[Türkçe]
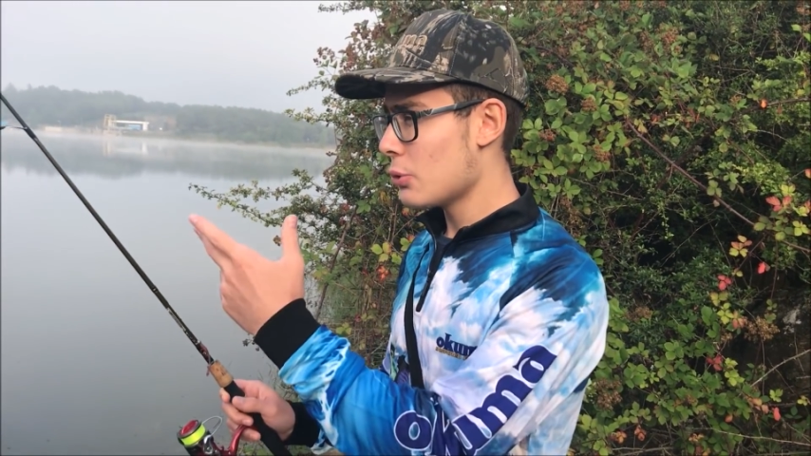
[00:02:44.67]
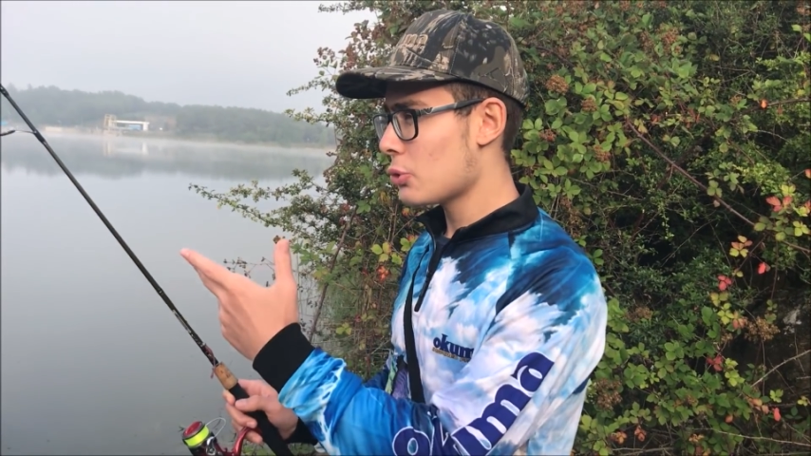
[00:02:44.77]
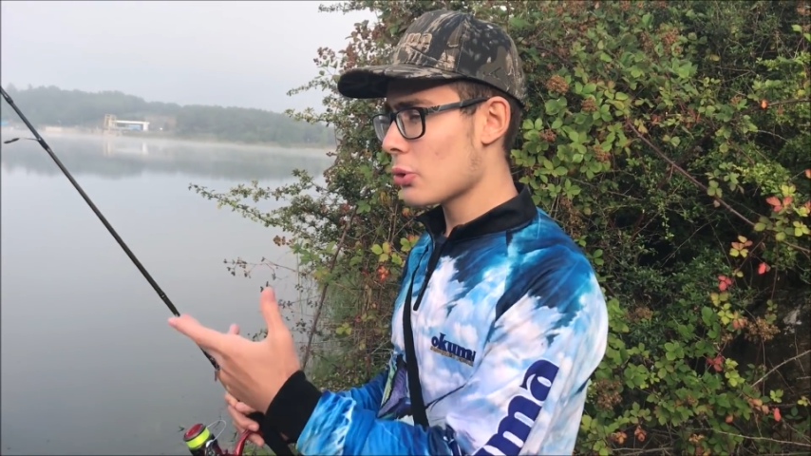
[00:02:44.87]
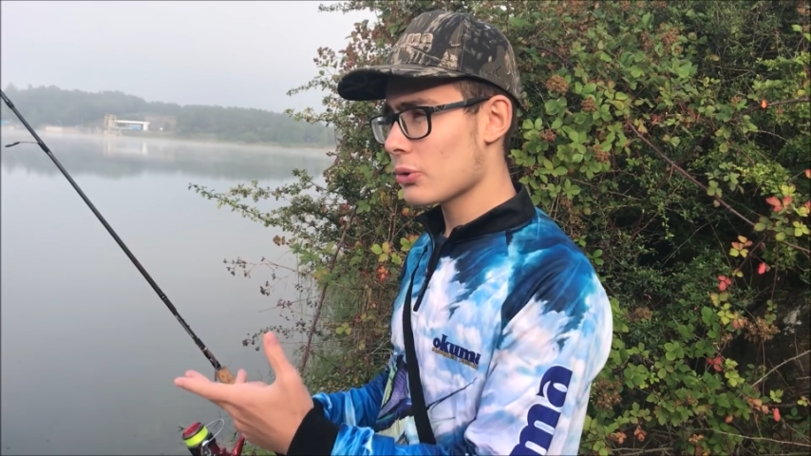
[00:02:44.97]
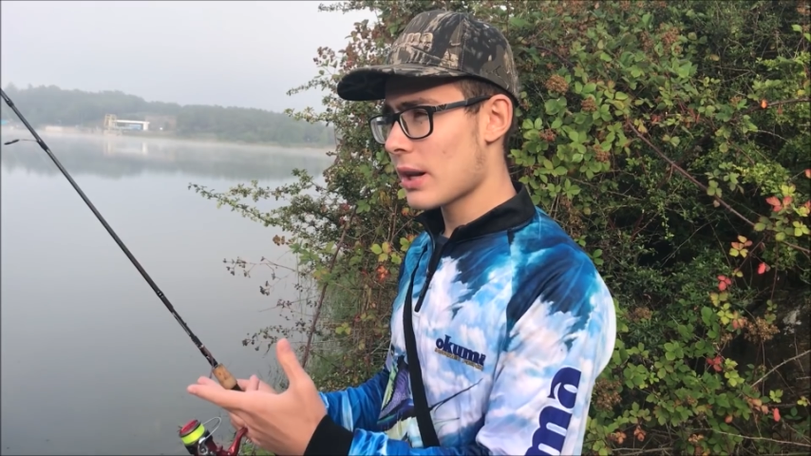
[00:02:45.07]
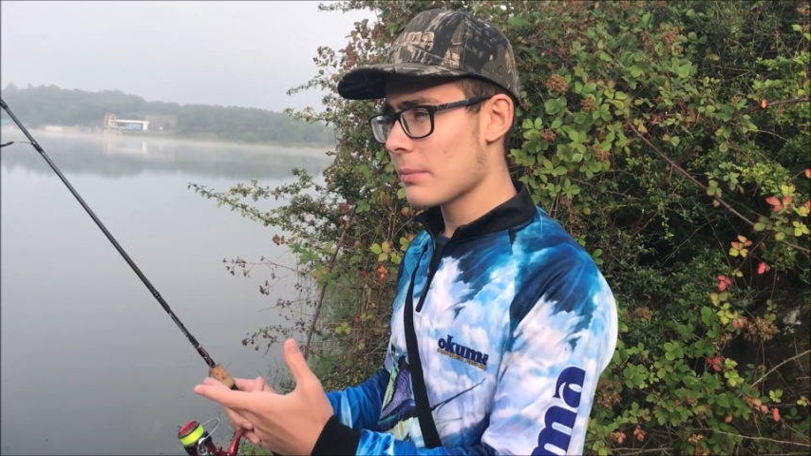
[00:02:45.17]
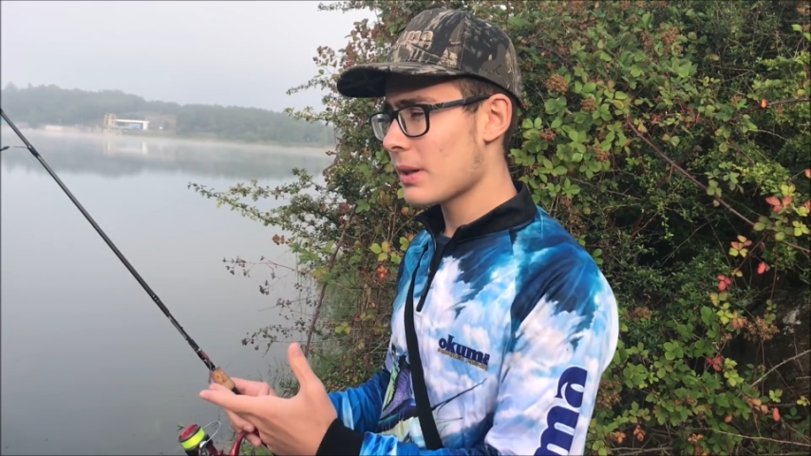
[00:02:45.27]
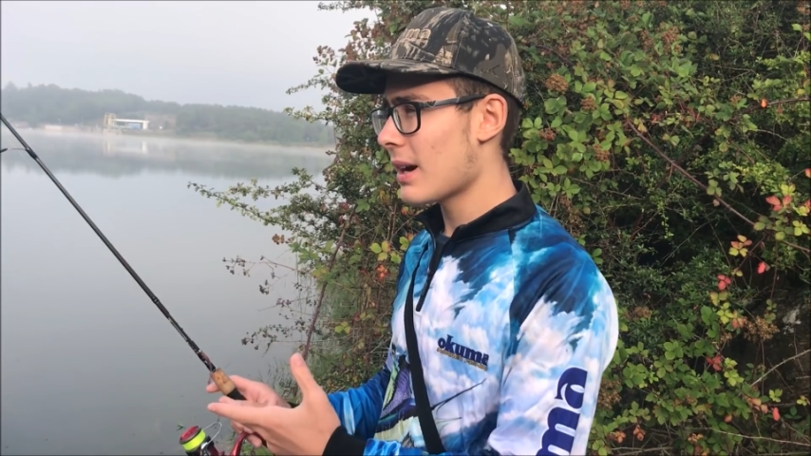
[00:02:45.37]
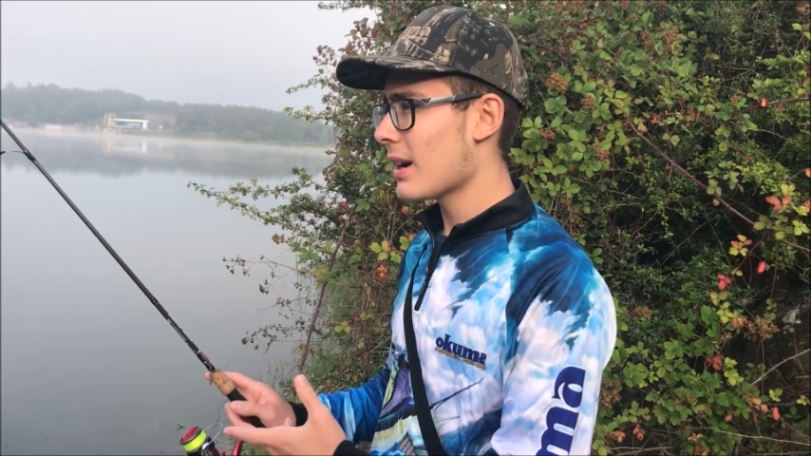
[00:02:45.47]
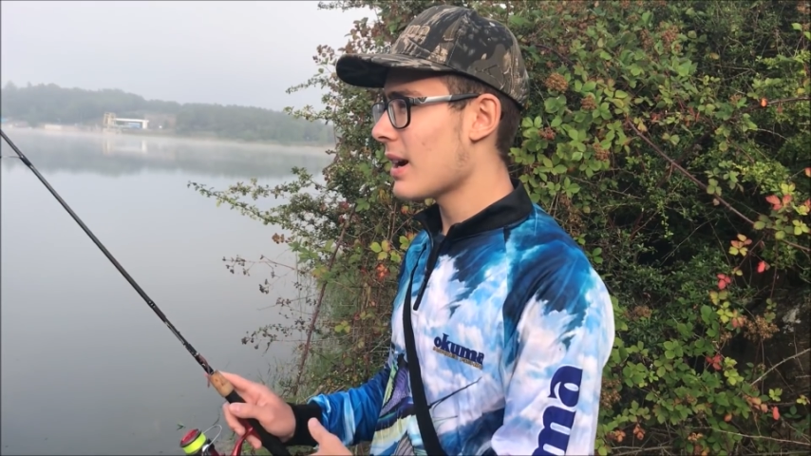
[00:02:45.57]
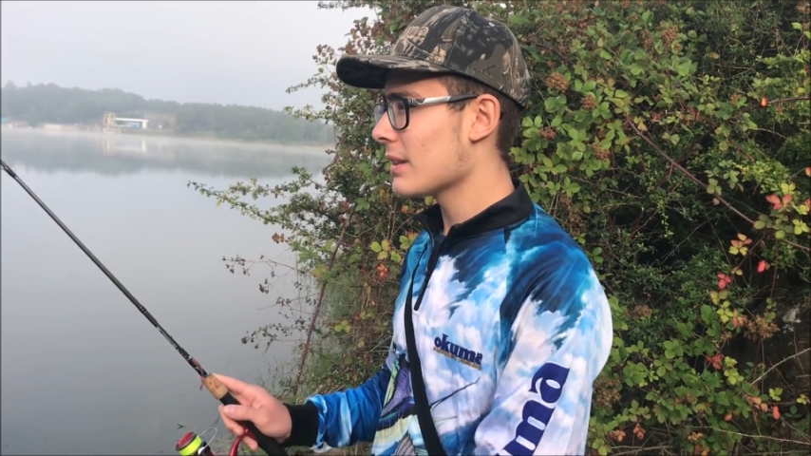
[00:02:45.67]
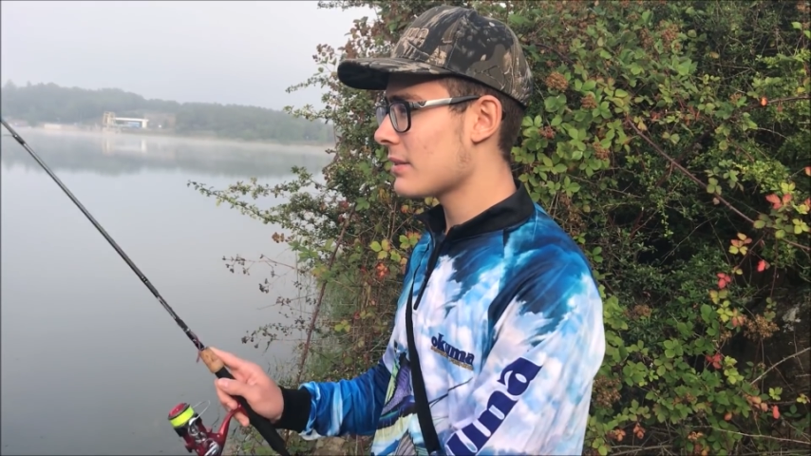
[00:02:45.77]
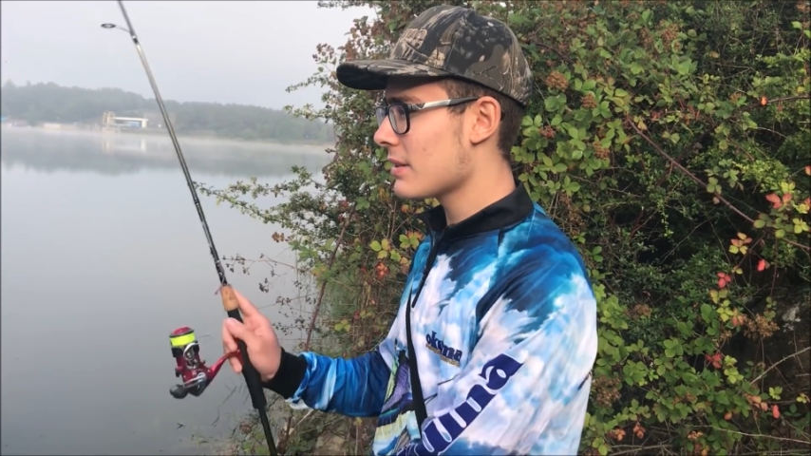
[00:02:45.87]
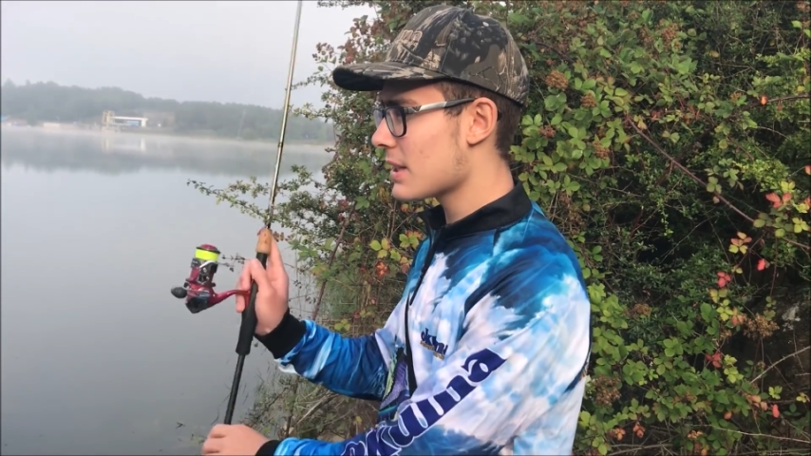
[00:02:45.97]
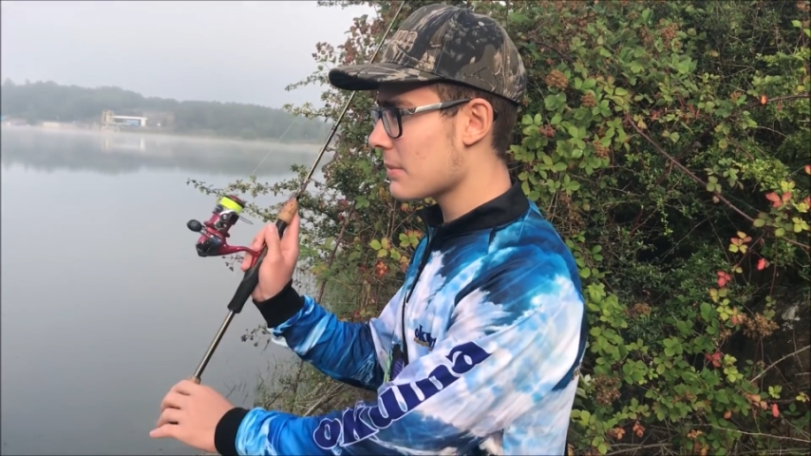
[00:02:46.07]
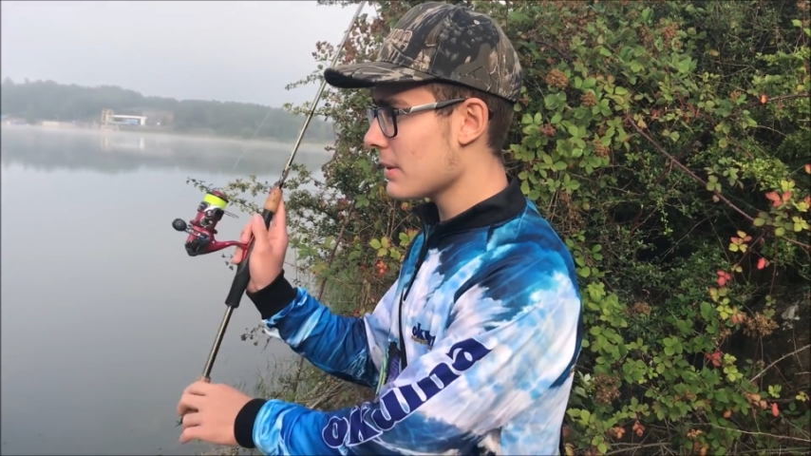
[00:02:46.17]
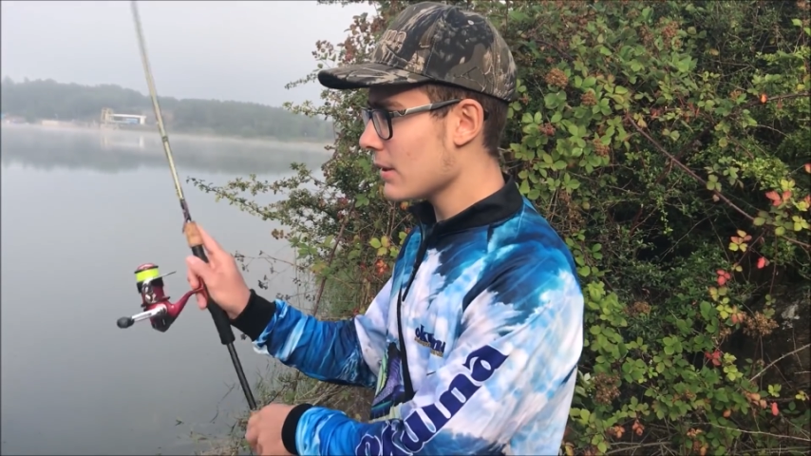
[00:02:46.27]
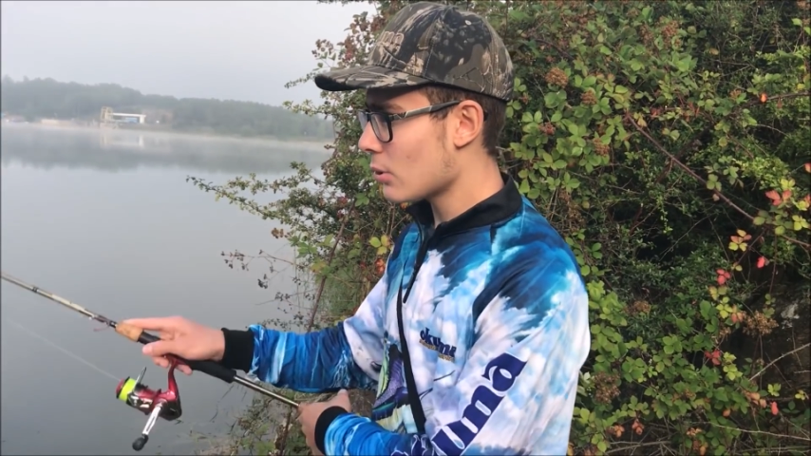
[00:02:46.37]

3-4 gramlık ağırlığı attığınız gibi